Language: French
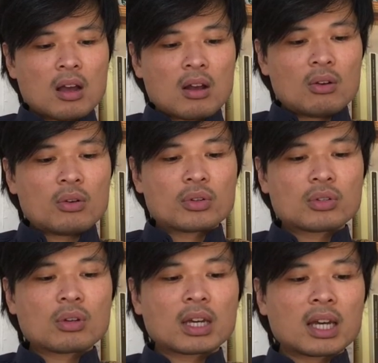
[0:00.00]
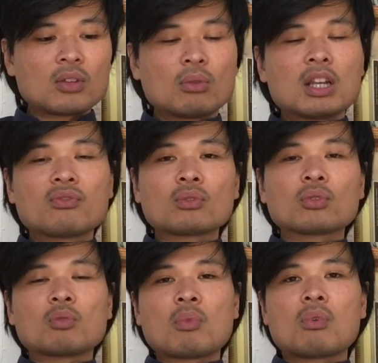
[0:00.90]
le secret de
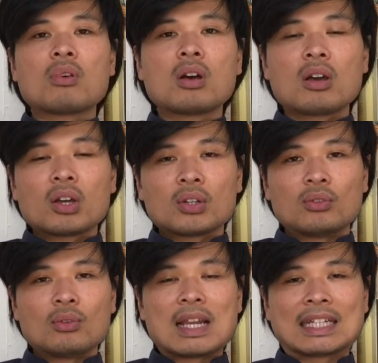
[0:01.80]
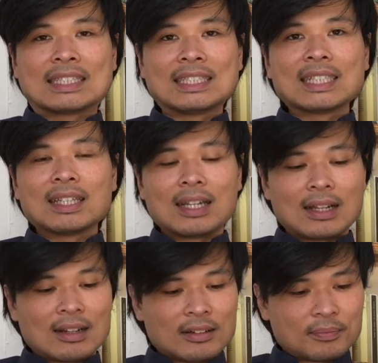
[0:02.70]
l'effondrement de la citadelle.